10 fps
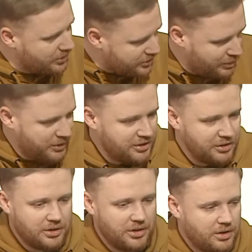
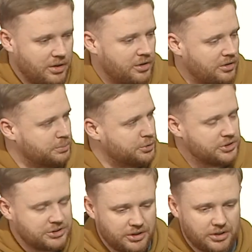запретный э, плод
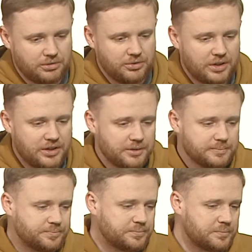сладок. Во-вторых,
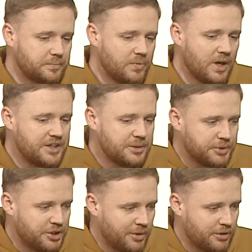они
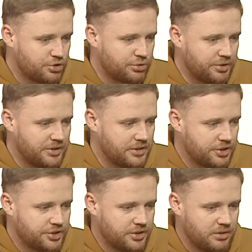понимают, что они
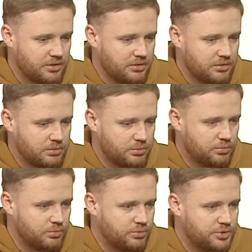должны ну,
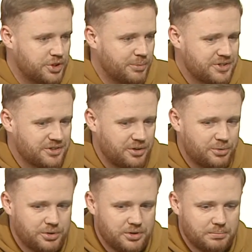заниматься
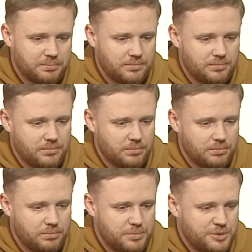какой-то
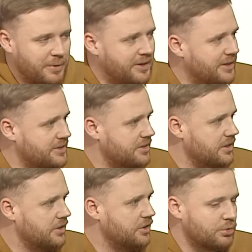бесполезной,
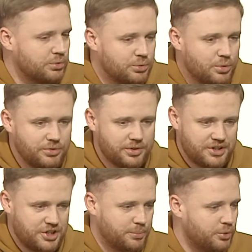ерундовой, как
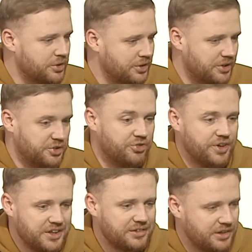сейчас модно говорить,
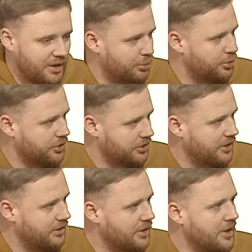фейковой работой.
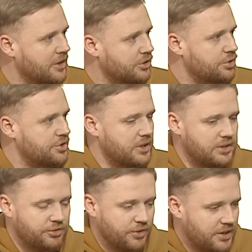Да? То есть
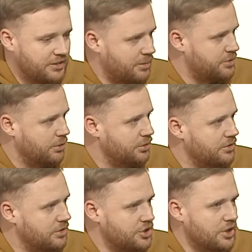это фейковая абсолютная
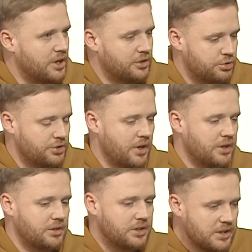вещь. То есть
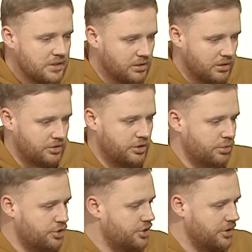ты не
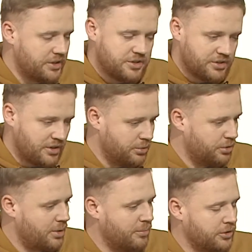хочешь играть ни за какую
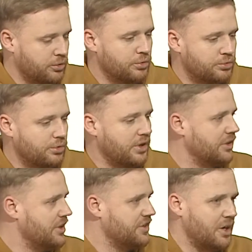команду, но вдруг
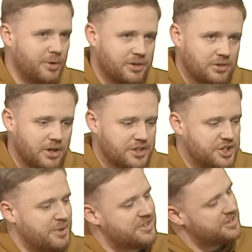одна из команд
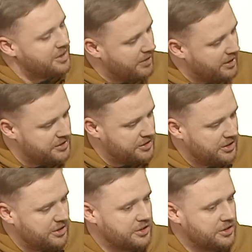тебя заставляет за них играть,